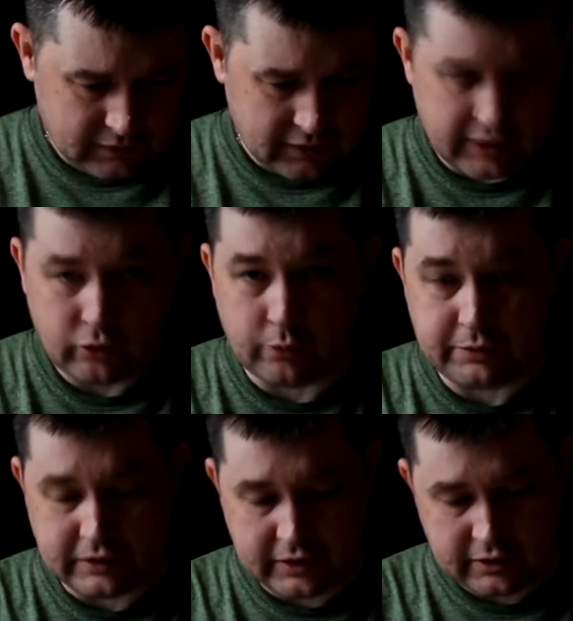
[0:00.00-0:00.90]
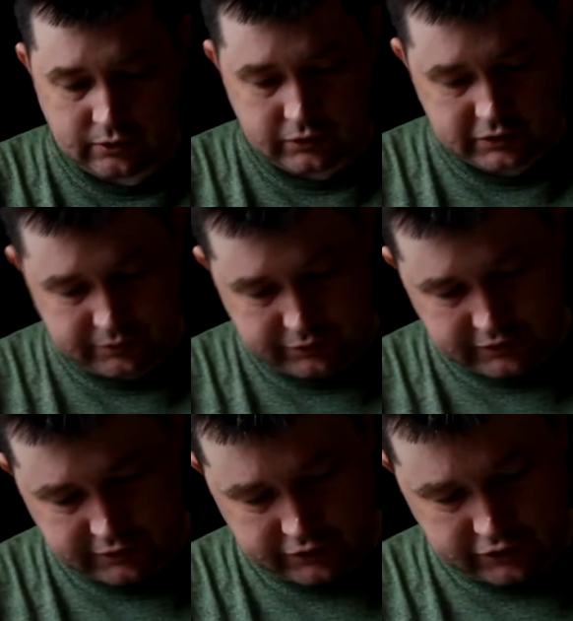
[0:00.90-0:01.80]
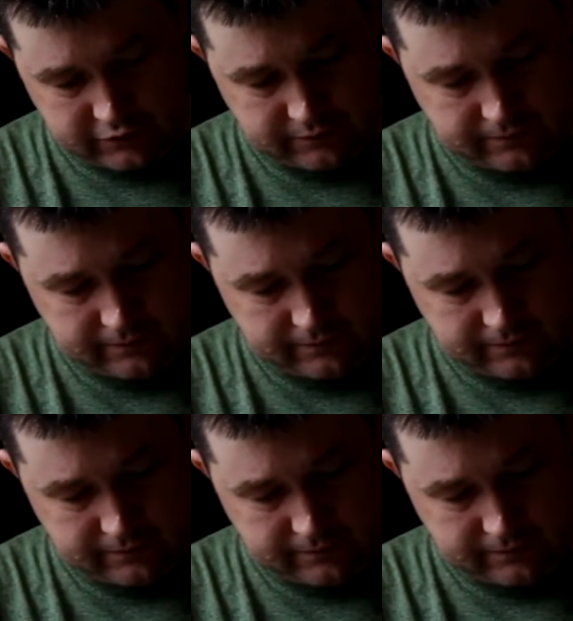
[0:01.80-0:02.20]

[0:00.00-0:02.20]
Они его пятилетние у нас, пятилеточки.